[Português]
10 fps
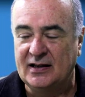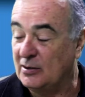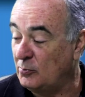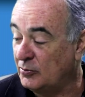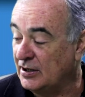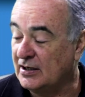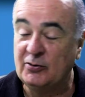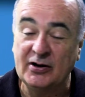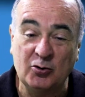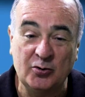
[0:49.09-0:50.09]
Então, o que, que
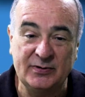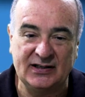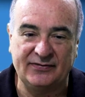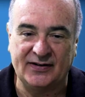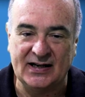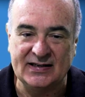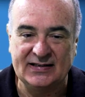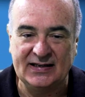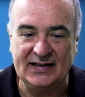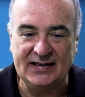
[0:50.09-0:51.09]
o Economiza
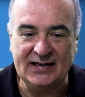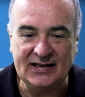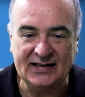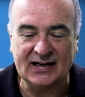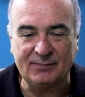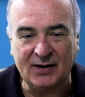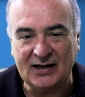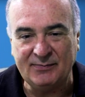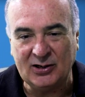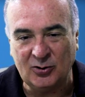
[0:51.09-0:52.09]
faz? Ele
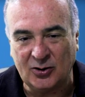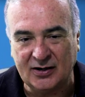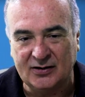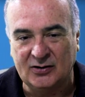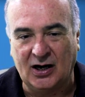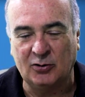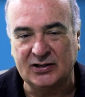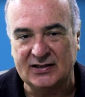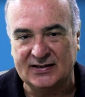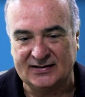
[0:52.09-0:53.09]
trabalha melhor a
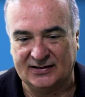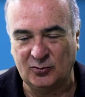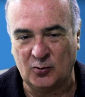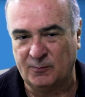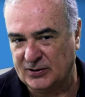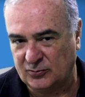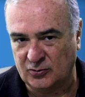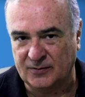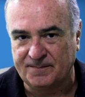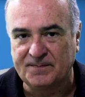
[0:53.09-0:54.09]
utilização do
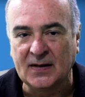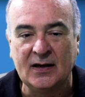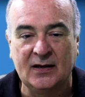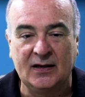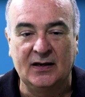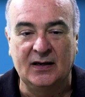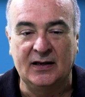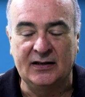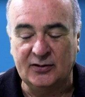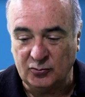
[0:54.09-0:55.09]
compressor.
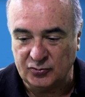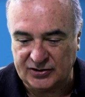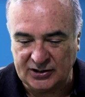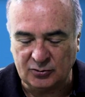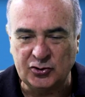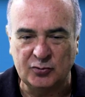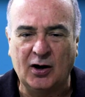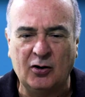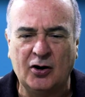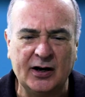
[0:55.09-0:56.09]
Então, num ciclo de
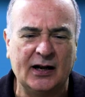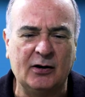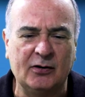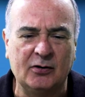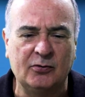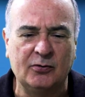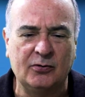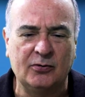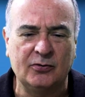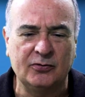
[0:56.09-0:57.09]
uma hora,
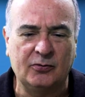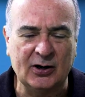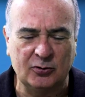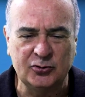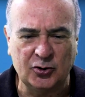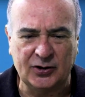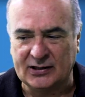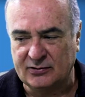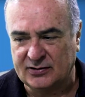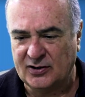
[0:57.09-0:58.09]
o,
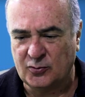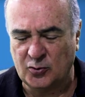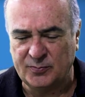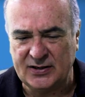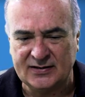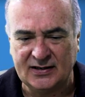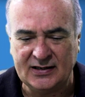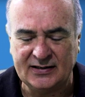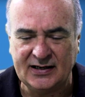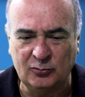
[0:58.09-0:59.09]
ar-condicionado sem economiza,
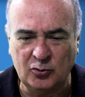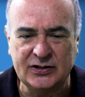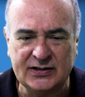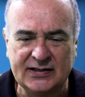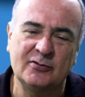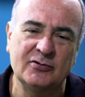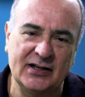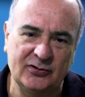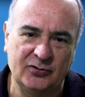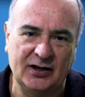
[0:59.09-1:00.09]
ele tem 12 ciclos
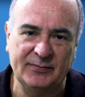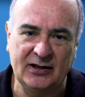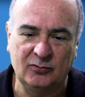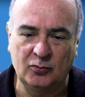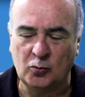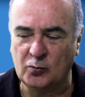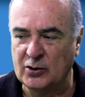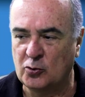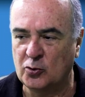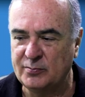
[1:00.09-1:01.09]
de acionamento. Com
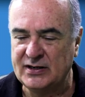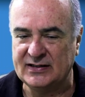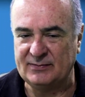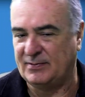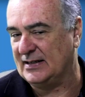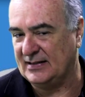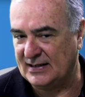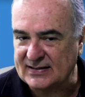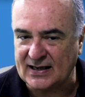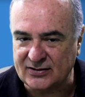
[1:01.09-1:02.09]
economiza, ele passa a ter
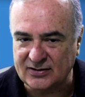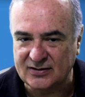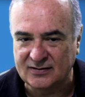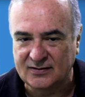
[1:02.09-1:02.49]
7.